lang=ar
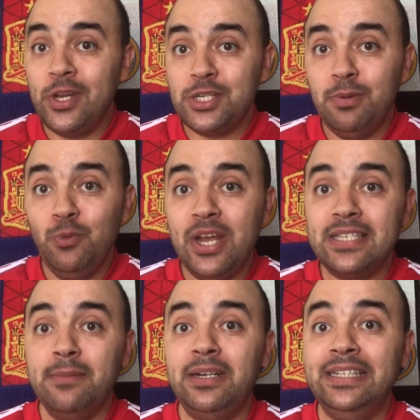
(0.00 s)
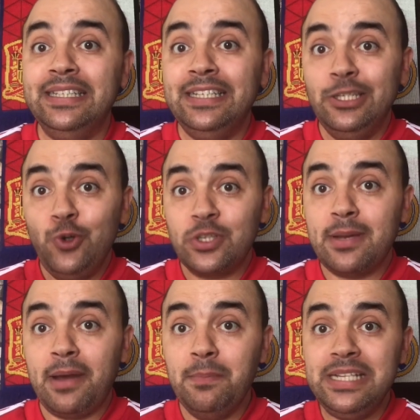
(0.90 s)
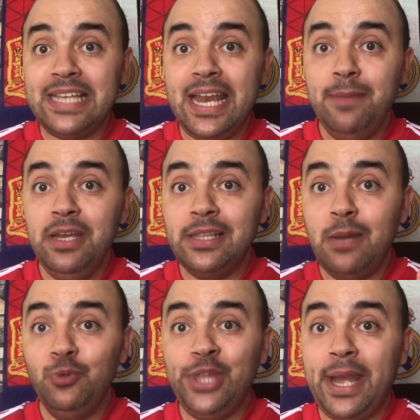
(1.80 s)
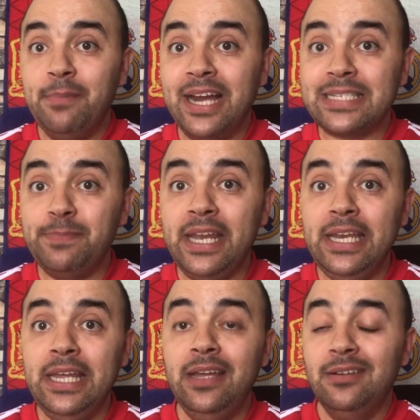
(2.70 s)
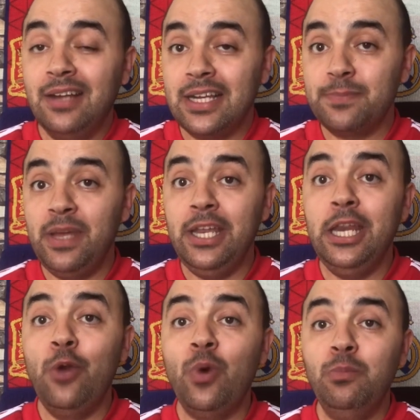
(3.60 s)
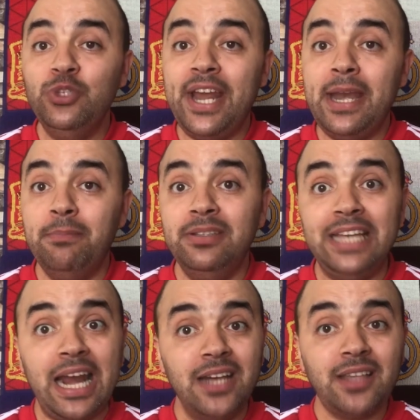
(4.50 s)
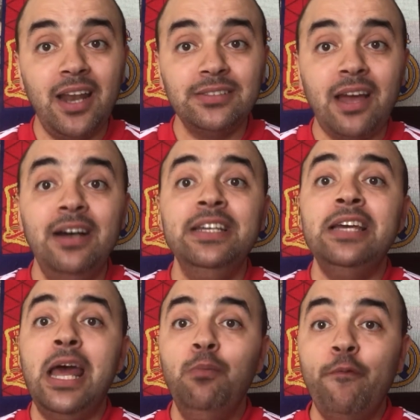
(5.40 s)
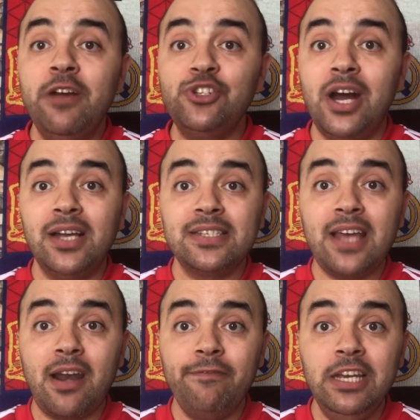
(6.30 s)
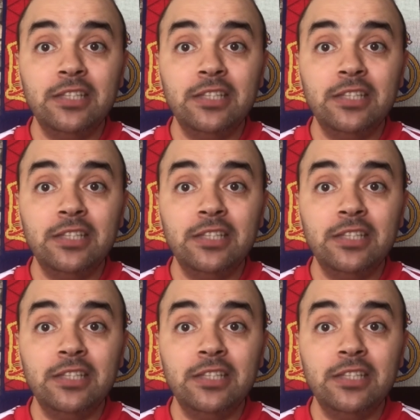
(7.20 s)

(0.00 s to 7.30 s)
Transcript: غوريتش بالمناسبة يعتبر من تلاميذ المدرب غاسبريني غاسبريني هو المدرب ديال اتلانتا المفاجأة السارة في